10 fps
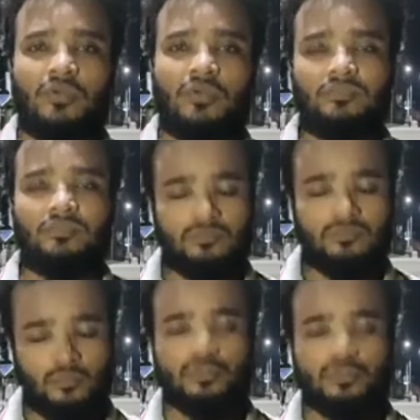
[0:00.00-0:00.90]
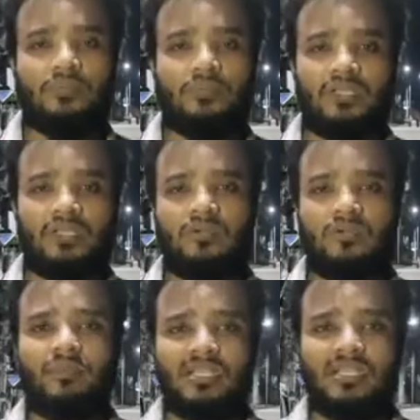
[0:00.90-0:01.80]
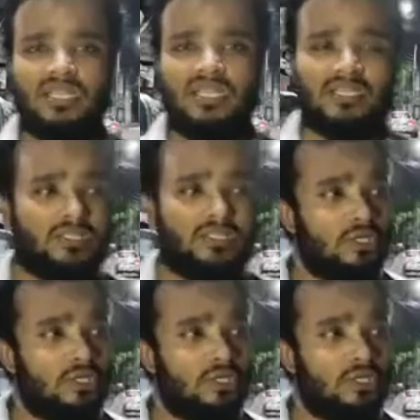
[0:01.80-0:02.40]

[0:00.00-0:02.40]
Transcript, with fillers: করেন বুঝতেই পারেন তো আমরা আশা রাখি